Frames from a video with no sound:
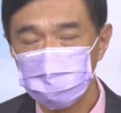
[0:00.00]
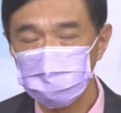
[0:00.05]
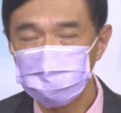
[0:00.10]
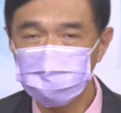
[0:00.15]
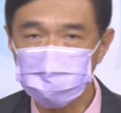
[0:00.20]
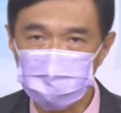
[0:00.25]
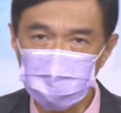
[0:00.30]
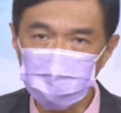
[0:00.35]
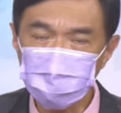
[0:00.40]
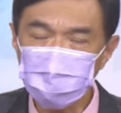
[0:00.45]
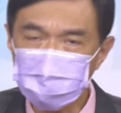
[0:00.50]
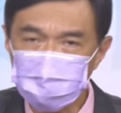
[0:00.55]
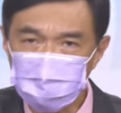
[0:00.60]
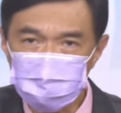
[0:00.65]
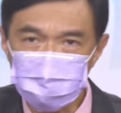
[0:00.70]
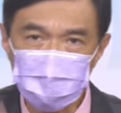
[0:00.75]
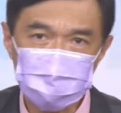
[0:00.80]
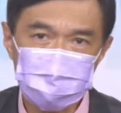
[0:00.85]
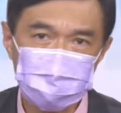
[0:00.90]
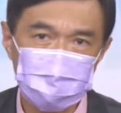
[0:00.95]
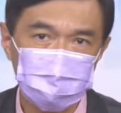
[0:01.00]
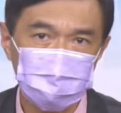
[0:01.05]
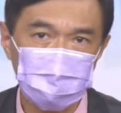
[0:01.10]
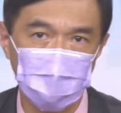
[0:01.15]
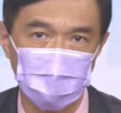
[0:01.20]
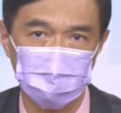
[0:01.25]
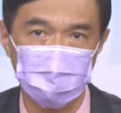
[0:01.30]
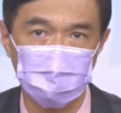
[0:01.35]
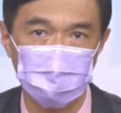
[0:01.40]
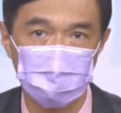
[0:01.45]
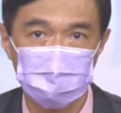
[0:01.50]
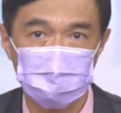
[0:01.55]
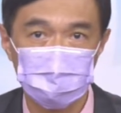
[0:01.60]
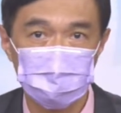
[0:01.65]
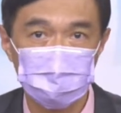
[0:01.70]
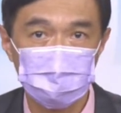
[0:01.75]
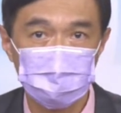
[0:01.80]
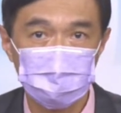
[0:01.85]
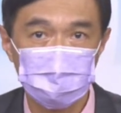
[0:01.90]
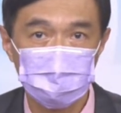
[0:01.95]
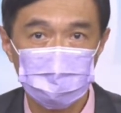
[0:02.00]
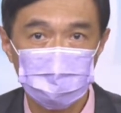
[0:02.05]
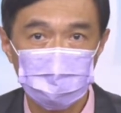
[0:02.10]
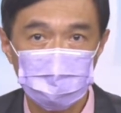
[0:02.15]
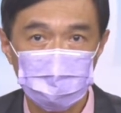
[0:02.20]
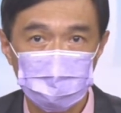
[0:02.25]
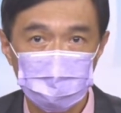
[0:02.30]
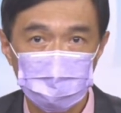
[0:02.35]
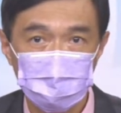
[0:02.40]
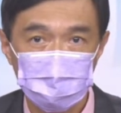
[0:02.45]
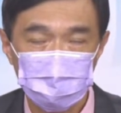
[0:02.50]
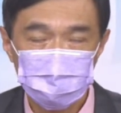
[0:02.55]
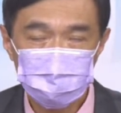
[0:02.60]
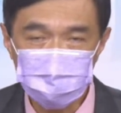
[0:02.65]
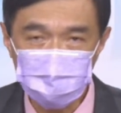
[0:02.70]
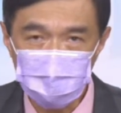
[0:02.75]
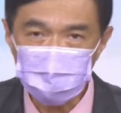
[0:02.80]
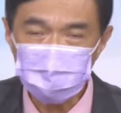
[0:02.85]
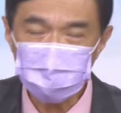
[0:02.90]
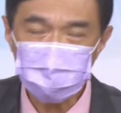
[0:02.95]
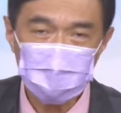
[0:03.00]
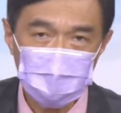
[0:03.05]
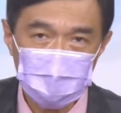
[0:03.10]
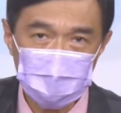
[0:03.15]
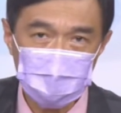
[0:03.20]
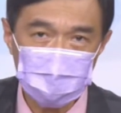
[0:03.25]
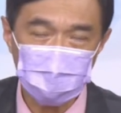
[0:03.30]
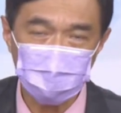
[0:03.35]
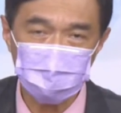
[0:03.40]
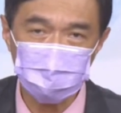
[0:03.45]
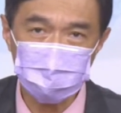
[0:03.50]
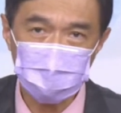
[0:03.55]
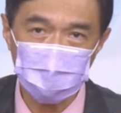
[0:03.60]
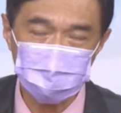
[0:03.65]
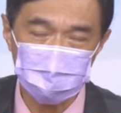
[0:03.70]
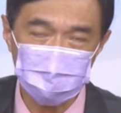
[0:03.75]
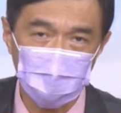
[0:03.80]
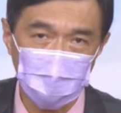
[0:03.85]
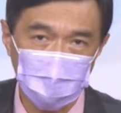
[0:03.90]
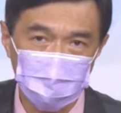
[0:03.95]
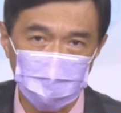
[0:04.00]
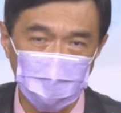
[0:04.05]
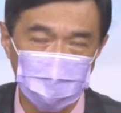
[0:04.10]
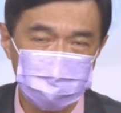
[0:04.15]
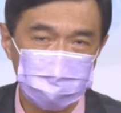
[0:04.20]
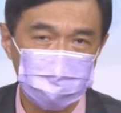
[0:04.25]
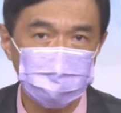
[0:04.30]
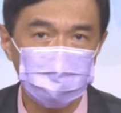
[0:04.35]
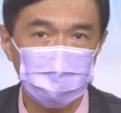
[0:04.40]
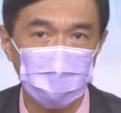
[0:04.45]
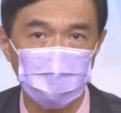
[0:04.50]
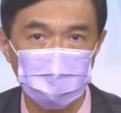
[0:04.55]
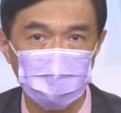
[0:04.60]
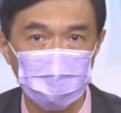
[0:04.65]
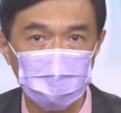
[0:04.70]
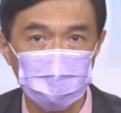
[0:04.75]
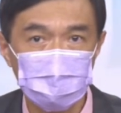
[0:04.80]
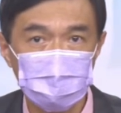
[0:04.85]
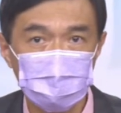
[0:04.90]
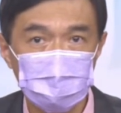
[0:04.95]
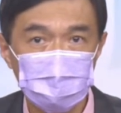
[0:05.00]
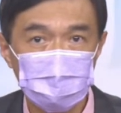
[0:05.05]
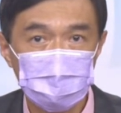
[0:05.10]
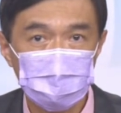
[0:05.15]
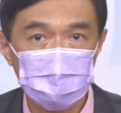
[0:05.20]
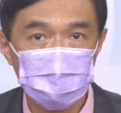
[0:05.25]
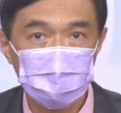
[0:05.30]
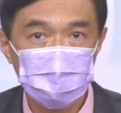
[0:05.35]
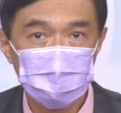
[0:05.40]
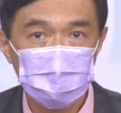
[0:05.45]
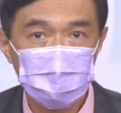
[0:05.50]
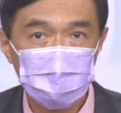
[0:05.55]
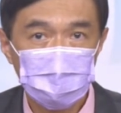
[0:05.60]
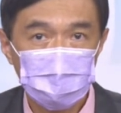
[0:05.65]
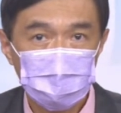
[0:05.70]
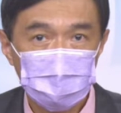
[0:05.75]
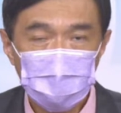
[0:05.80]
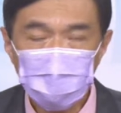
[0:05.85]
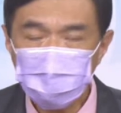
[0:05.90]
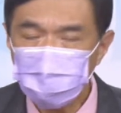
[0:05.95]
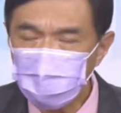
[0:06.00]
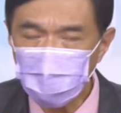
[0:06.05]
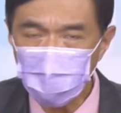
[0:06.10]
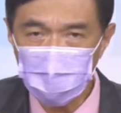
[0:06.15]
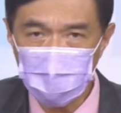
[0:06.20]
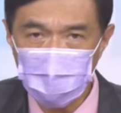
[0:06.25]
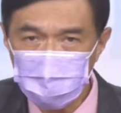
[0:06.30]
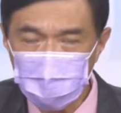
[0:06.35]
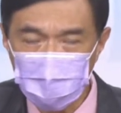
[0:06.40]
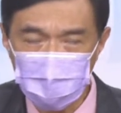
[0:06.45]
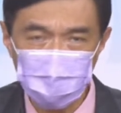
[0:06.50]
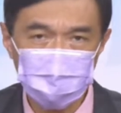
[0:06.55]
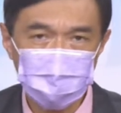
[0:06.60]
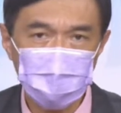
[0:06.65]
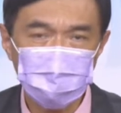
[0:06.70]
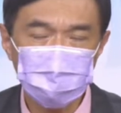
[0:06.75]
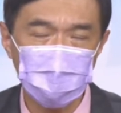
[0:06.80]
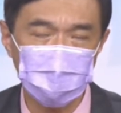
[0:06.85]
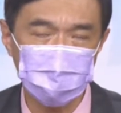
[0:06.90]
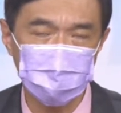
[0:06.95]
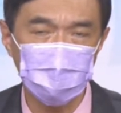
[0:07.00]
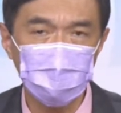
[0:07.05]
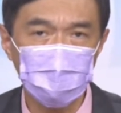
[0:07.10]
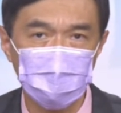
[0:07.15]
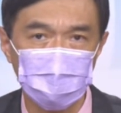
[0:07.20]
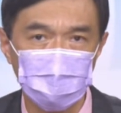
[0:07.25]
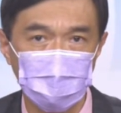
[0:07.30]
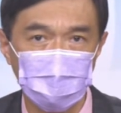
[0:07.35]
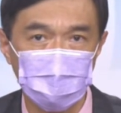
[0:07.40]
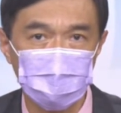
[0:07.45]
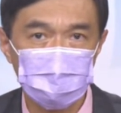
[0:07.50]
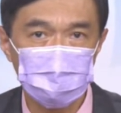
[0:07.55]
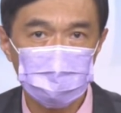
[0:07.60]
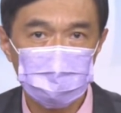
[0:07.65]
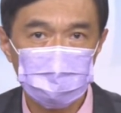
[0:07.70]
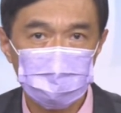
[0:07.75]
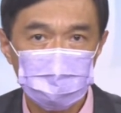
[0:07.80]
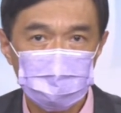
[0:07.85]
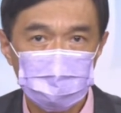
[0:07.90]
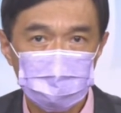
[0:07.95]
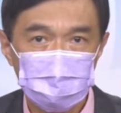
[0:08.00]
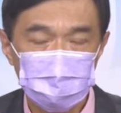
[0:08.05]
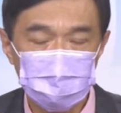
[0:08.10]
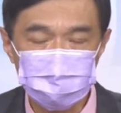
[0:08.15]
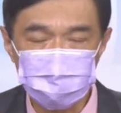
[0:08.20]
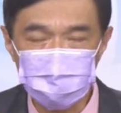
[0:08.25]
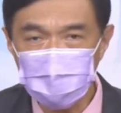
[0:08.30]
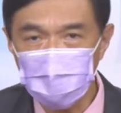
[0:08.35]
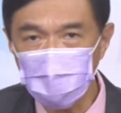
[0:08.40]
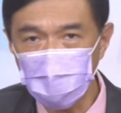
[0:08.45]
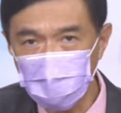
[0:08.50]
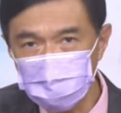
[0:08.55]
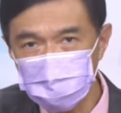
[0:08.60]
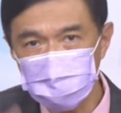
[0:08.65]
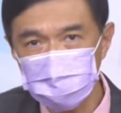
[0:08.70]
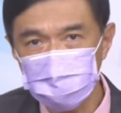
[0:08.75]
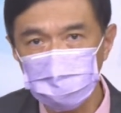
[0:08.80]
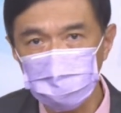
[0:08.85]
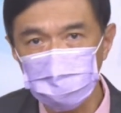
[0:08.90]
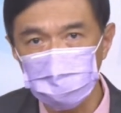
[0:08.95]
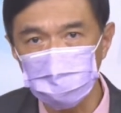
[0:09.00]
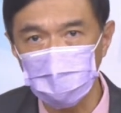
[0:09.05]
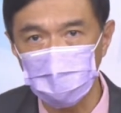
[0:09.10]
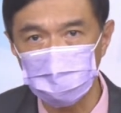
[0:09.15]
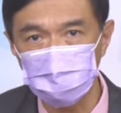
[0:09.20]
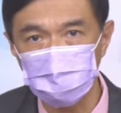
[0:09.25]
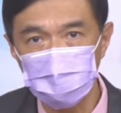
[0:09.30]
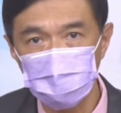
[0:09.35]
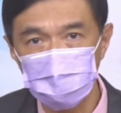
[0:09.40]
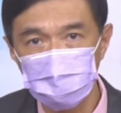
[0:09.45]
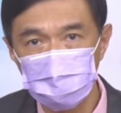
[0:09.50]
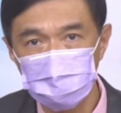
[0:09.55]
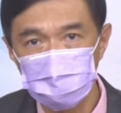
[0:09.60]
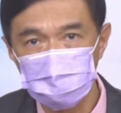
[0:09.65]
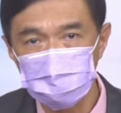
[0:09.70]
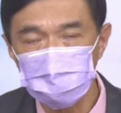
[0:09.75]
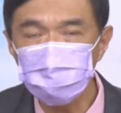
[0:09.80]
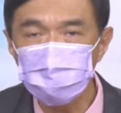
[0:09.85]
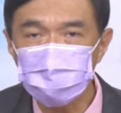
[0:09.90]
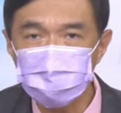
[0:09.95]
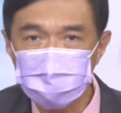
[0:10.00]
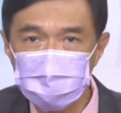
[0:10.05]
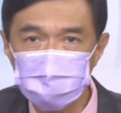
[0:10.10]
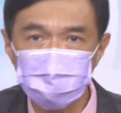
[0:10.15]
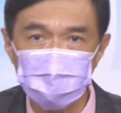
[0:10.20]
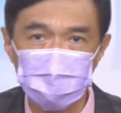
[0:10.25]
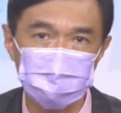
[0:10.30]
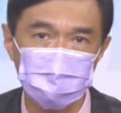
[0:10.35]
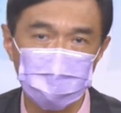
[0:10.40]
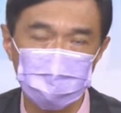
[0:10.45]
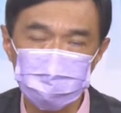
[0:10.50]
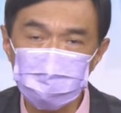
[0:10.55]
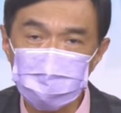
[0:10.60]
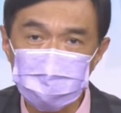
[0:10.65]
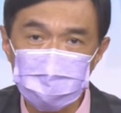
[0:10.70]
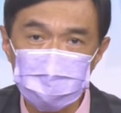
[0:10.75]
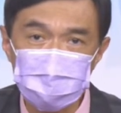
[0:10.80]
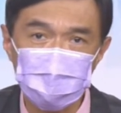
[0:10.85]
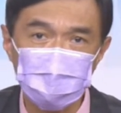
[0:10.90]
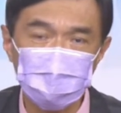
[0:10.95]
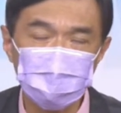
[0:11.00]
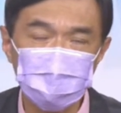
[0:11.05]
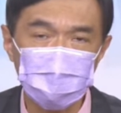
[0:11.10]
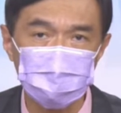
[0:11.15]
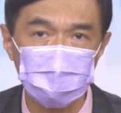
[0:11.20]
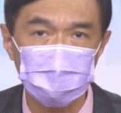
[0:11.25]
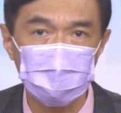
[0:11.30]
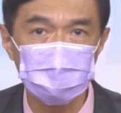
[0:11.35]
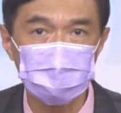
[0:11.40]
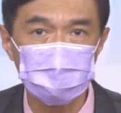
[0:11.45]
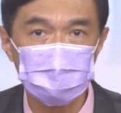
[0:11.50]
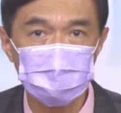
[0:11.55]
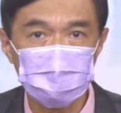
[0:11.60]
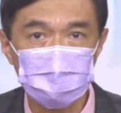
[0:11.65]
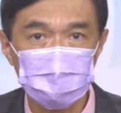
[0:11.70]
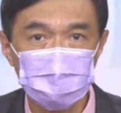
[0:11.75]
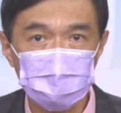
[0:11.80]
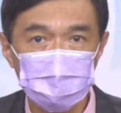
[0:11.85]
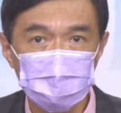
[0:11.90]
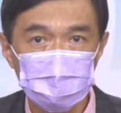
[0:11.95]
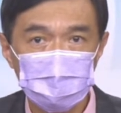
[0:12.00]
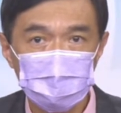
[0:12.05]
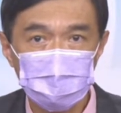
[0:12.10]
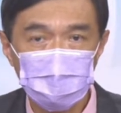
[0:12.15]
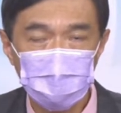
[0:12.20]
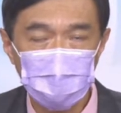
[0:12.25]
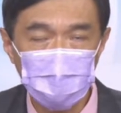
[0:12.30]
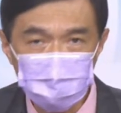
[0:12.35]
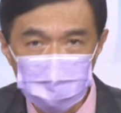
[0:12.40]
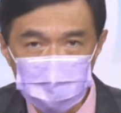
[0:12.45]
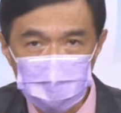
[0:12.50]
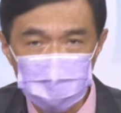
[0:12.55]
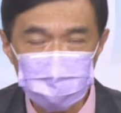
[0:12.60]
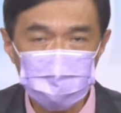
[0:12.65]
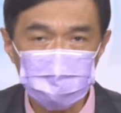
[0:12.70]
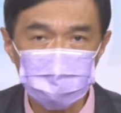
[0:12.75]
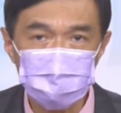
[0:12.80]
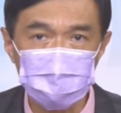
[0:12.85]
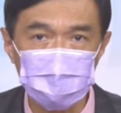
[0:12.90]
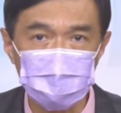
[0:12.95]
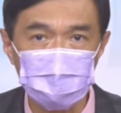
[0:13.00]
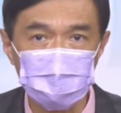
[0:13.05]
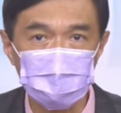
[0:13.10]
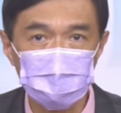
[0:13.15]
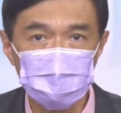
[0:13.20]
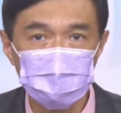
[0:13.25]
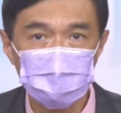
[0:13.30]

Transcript: 十一月笃定三毛，十二月现在在讨论到底是两码还是三毛嘛，那不管两码也三码也好了，你今年还要再升五码嘛，这最基本的嘛，最低消嘛，那明年升不升？